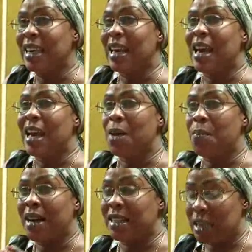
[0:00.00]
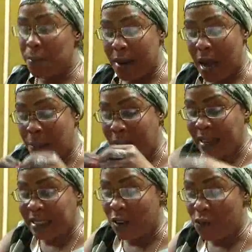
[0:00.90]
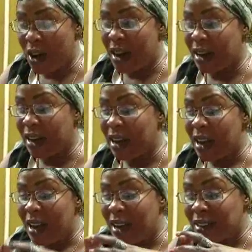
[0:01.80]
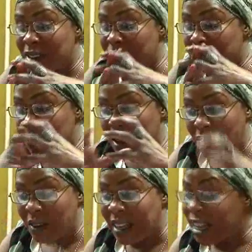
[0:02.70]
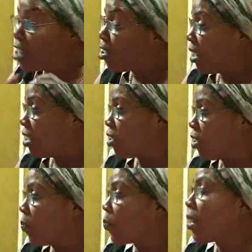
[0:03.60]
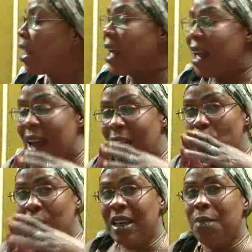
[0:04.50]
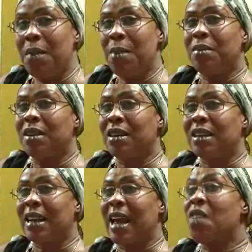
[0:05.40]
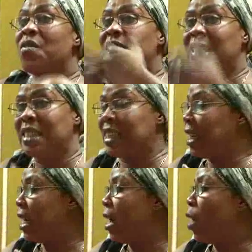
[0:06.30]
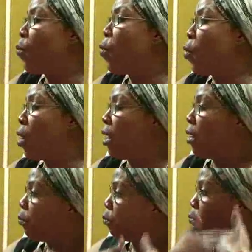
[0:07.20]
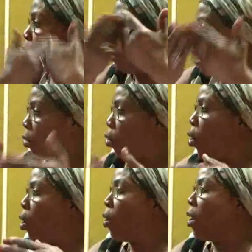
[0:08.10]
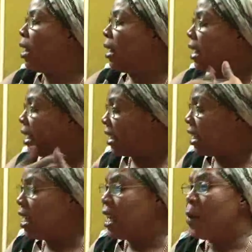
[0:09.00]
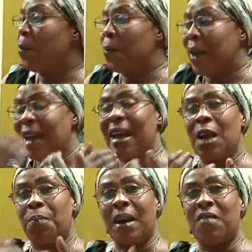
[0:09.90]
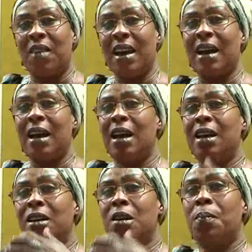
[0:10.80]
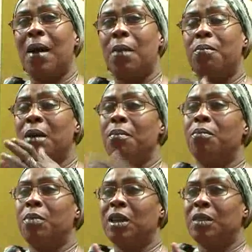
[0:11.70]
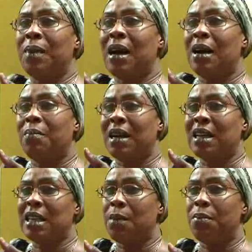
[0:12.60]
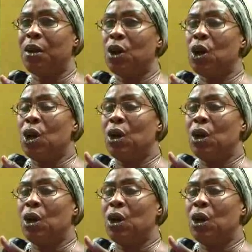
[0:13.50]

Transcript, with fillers: qui, par exemple, après avoir fait, gagné de l'argent, hum. au lieu même de, réinvestir pour encore gagner, hum. mais elles préfèrent ne pas, même pas, par exemple,